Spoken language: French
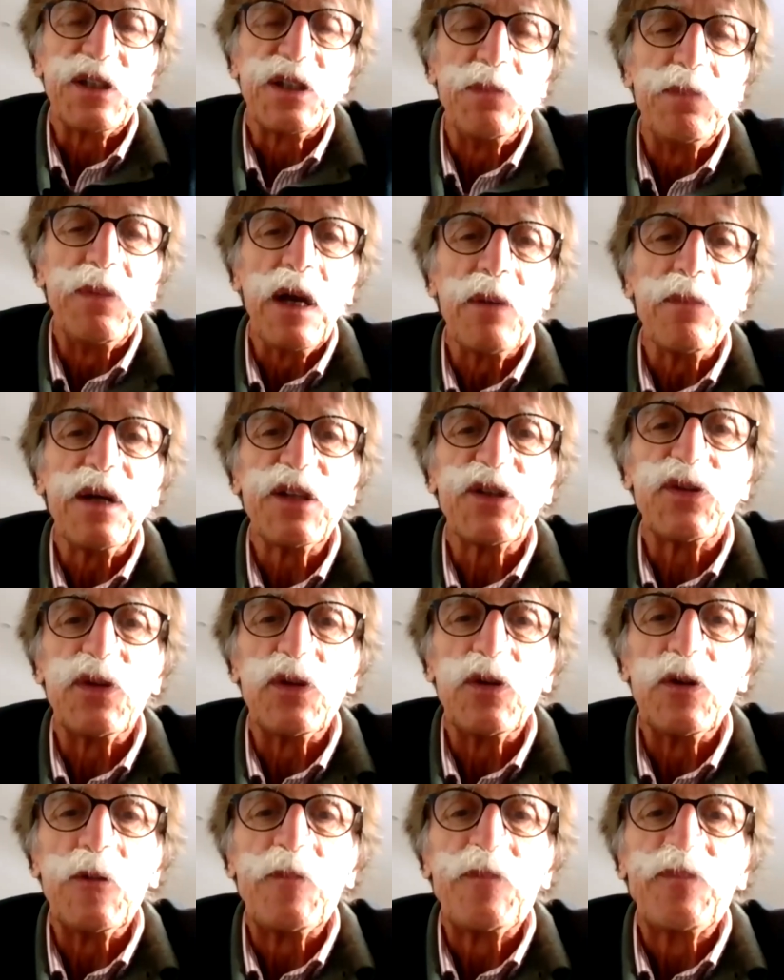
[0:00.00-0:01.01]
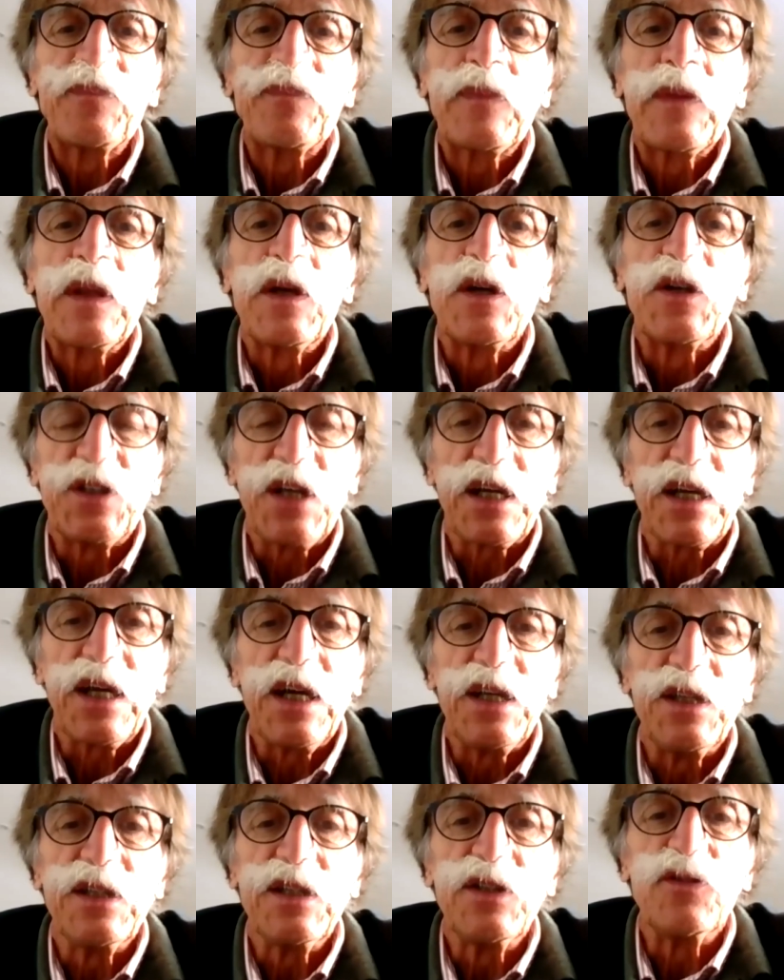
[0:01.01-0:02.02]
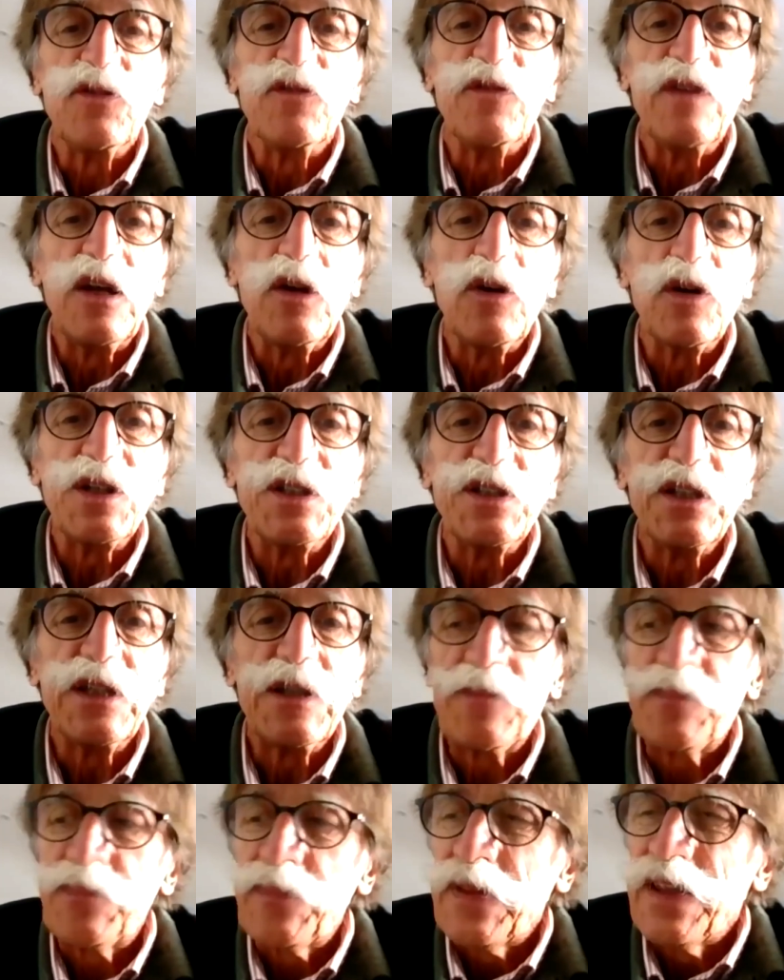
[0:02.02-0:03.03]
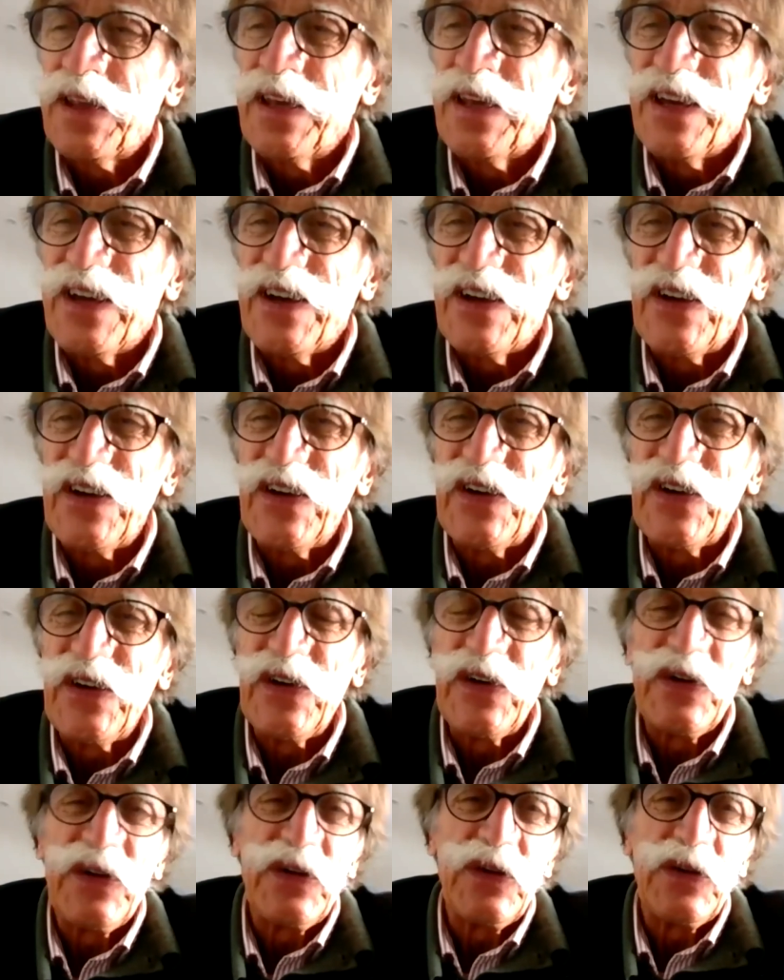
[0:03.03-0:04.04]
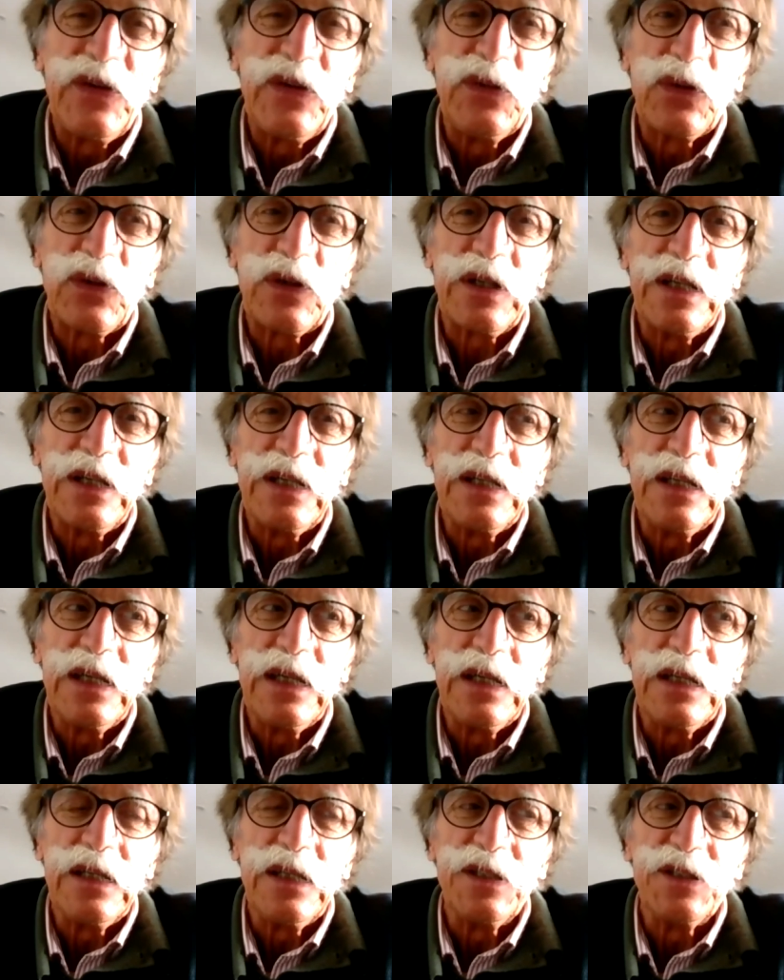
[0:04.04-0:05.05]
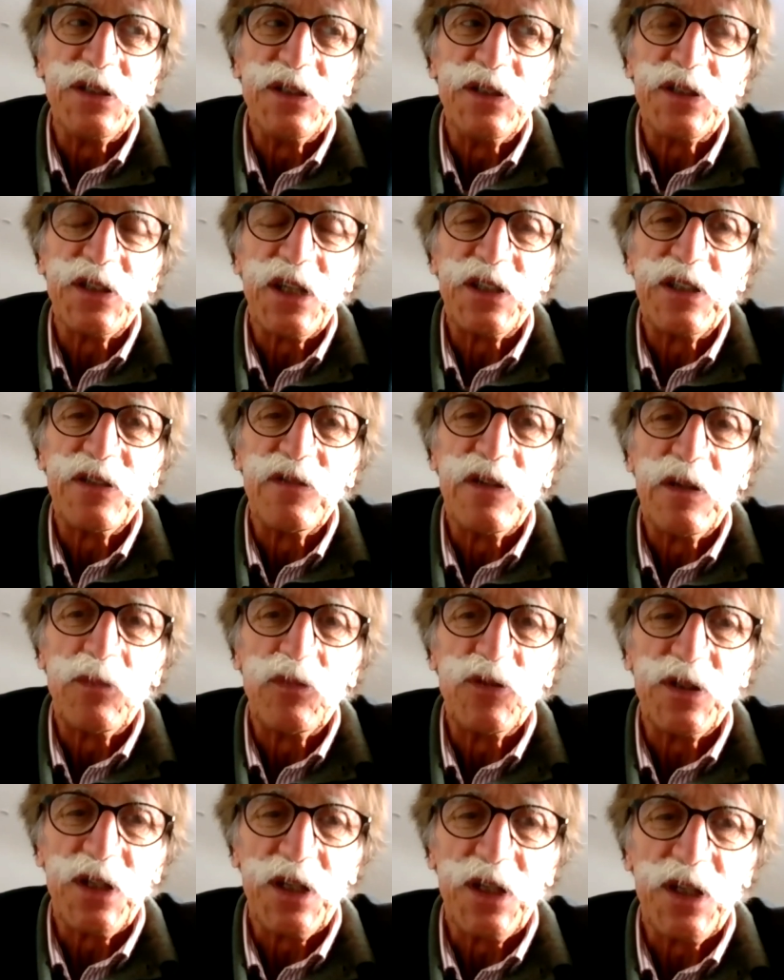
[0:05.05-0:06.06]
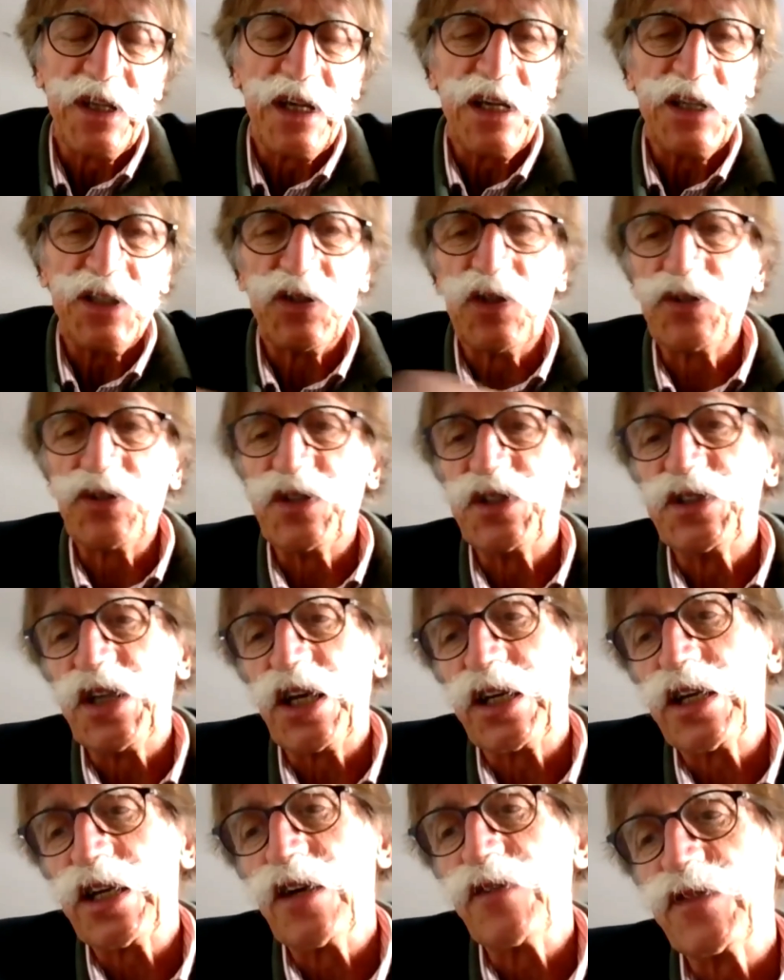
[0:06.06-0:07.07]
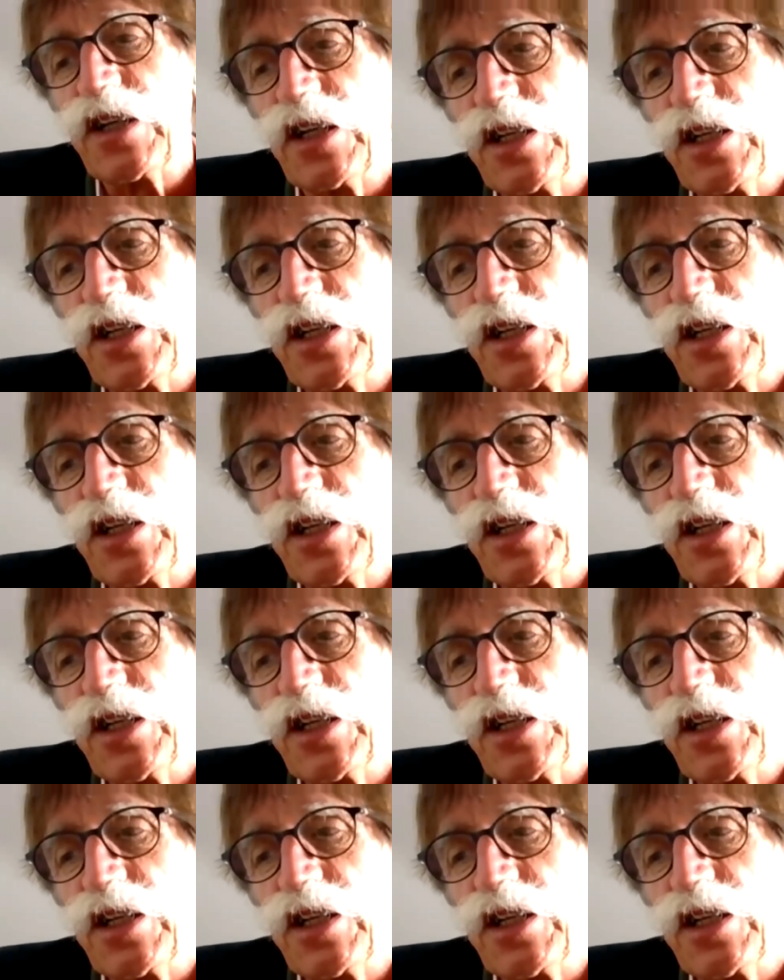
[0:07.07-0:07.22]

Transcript: qui permettent euh, chaque année de valoriser euh, donc les, les, initiatives les plus intéressantes et chacun